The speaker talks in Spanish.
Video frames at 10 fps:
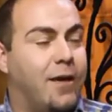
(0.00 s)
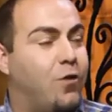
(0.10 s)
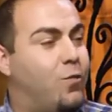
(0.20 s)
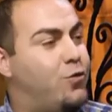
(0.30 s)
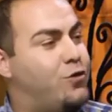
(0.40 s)
que
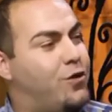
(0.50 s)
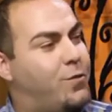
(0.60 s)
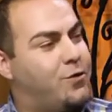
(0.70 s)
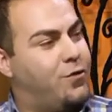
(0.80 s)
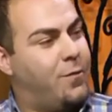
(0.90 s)
compuse yo
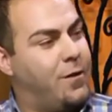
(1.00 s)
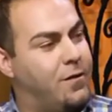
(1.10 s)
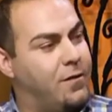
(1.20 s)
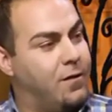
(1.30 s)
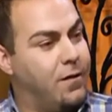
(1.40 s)

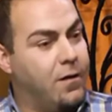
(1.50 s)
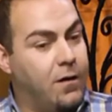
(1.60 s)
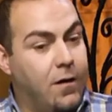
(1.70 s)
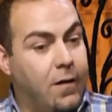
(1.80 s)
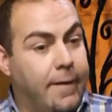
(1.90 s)
personalmente
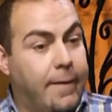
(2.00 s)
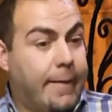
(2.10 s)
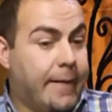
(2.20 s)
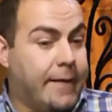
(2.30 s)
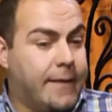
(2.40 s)

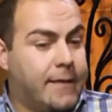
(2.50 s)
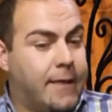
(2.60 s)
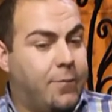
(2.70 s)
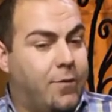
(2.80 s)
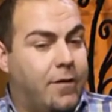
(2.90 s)
y esa
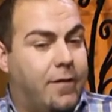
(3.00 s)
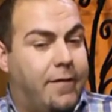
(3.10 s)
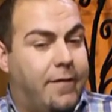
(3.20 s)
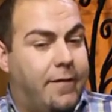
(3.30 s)
ya pues...